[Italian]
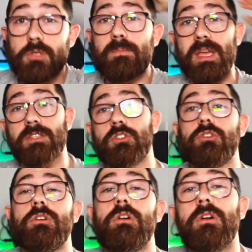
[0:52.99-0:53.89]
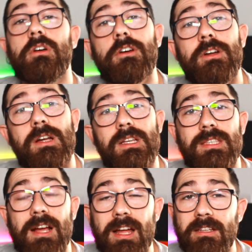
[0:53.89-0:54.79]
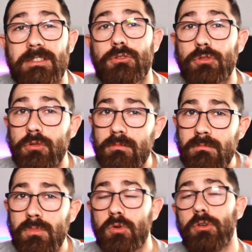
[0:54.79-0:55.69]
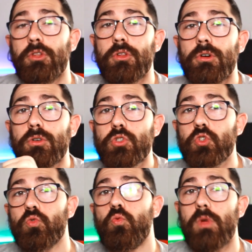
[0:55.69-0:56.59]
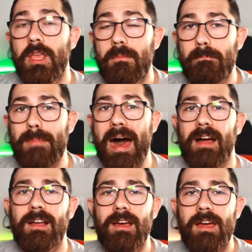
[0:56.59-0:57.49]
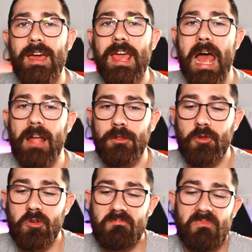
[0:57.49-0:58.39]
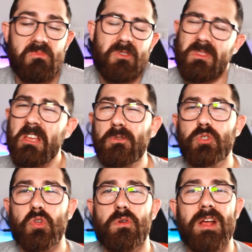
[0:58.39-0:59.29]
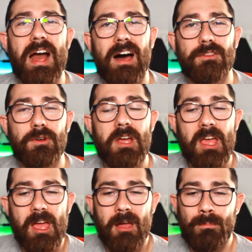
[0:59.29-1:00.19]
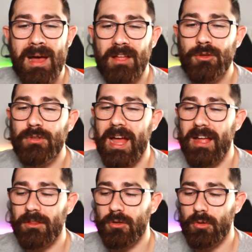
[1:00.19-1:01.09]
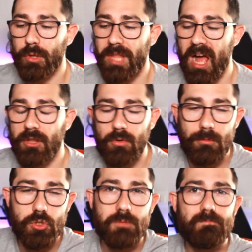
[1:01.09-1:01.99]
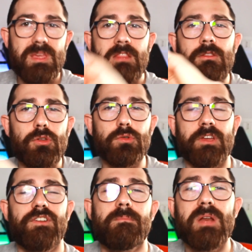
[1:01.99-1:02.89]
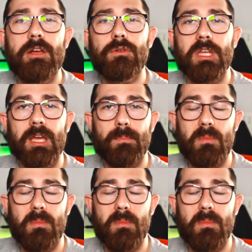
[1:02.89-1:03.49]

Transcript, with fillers: spesso, eh, si accaniscono molto sui bug e hanno, non dico stroncato, ma non hanno dato lo spintone fabbricone che